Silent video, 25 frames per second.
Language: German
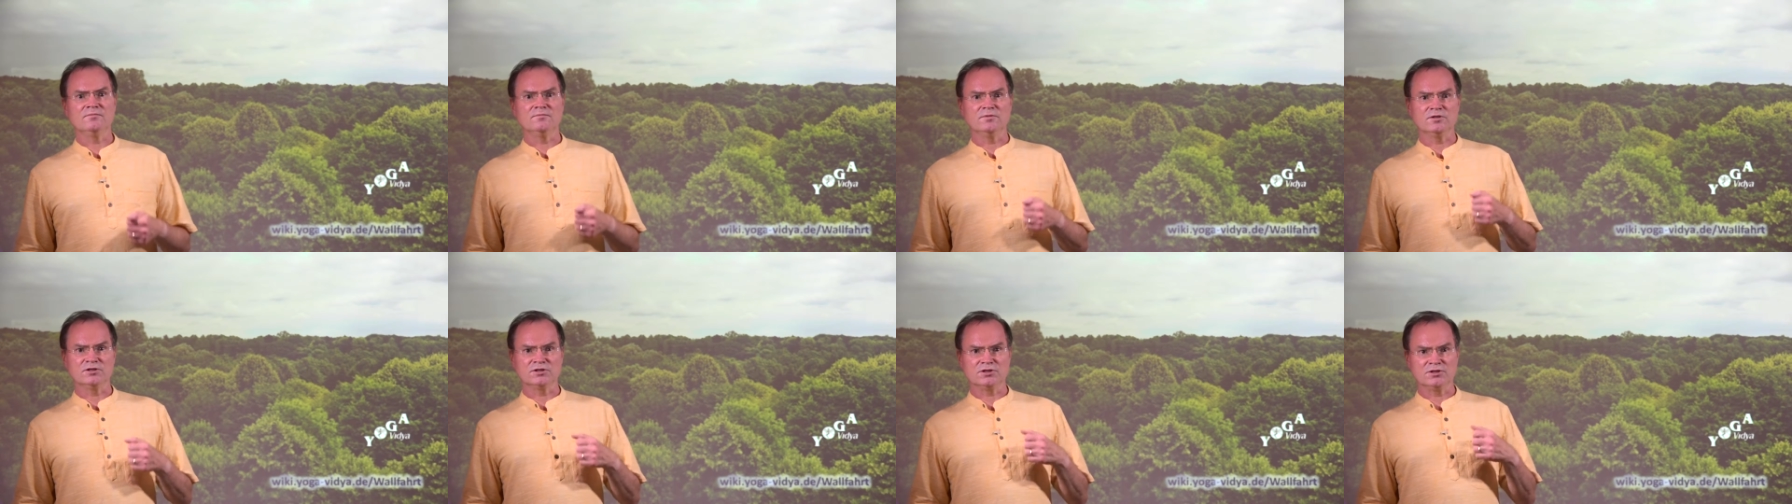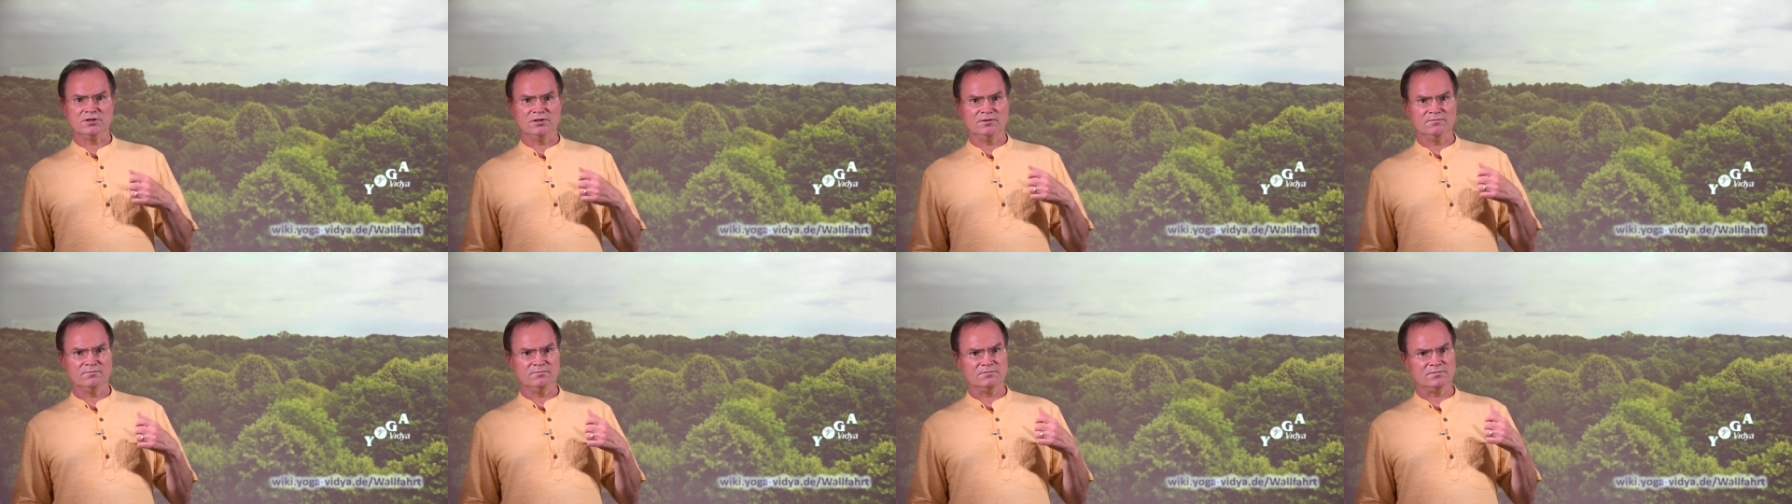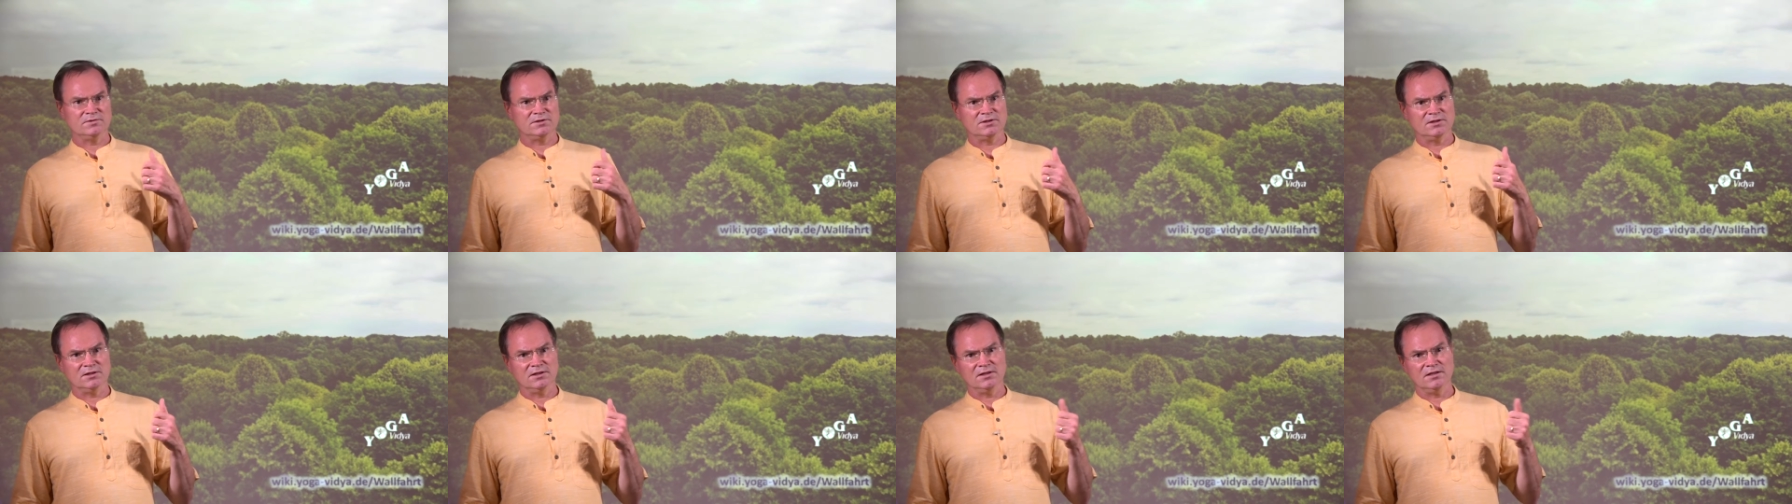
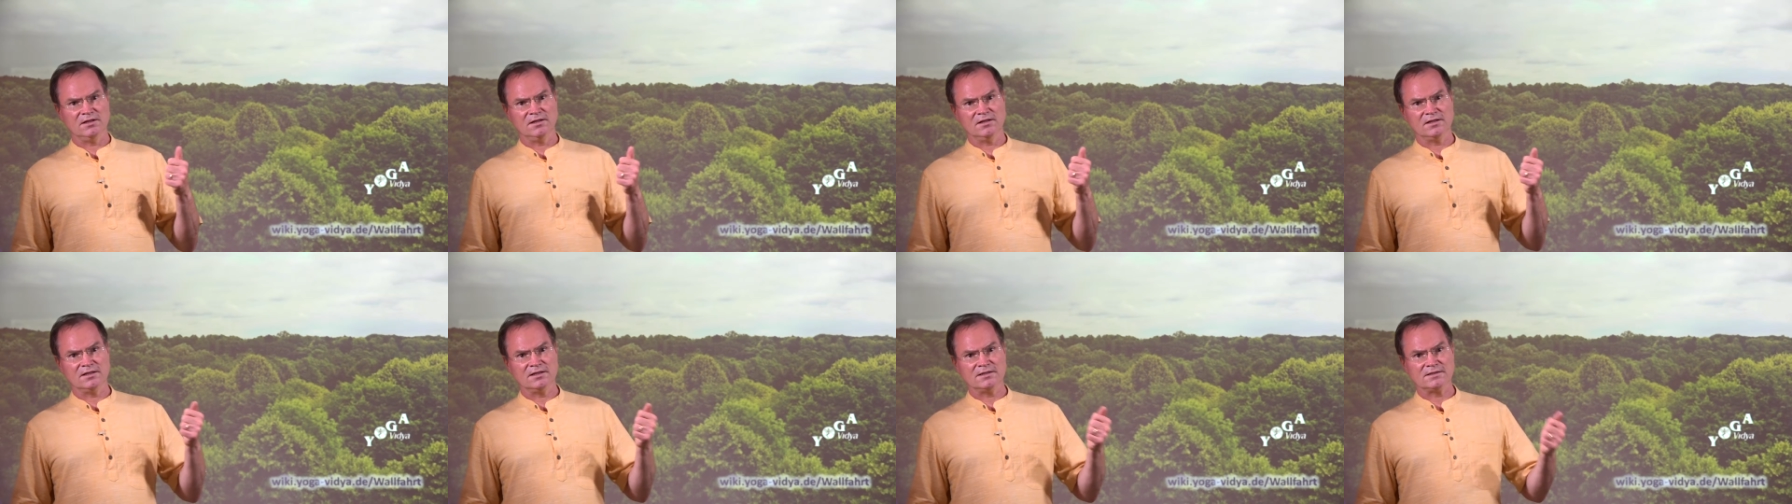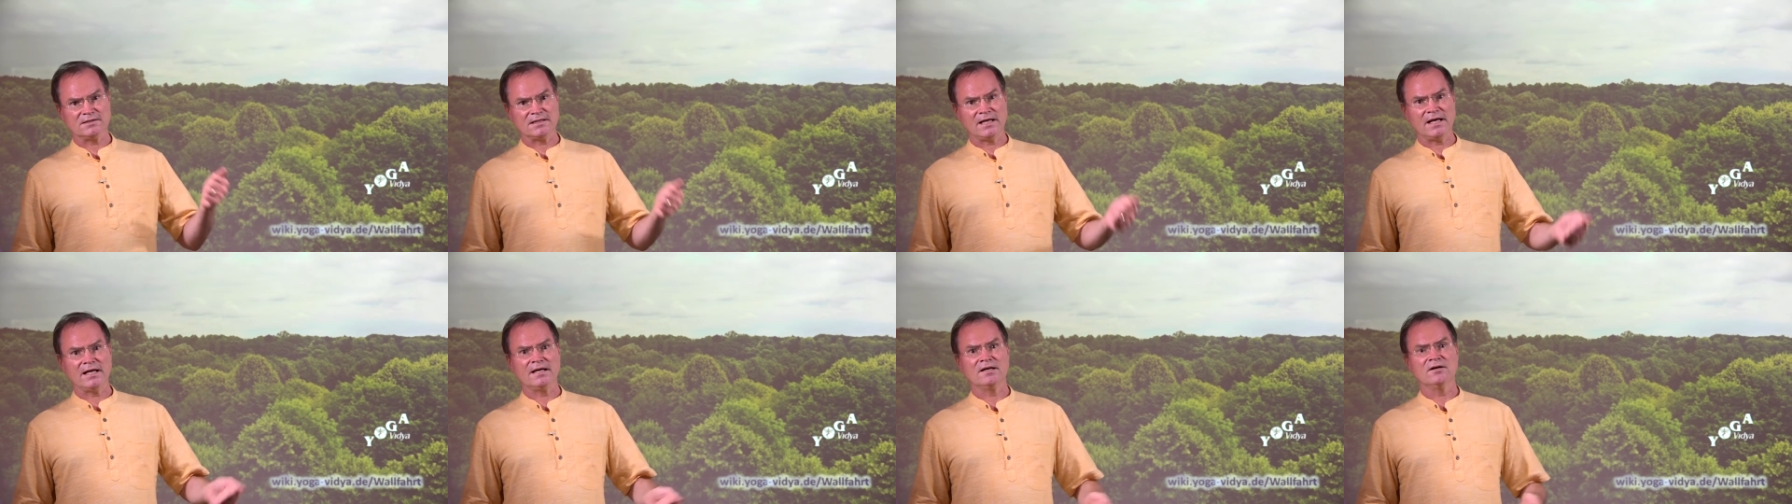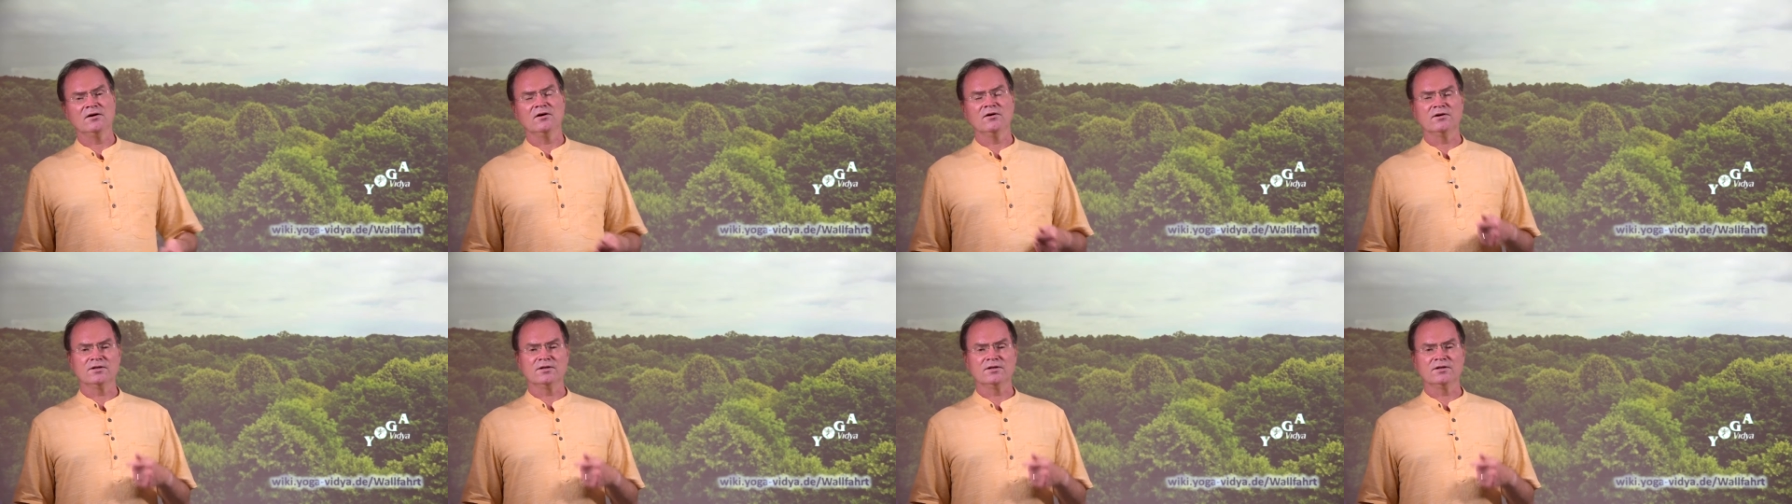bestimmte Gesänge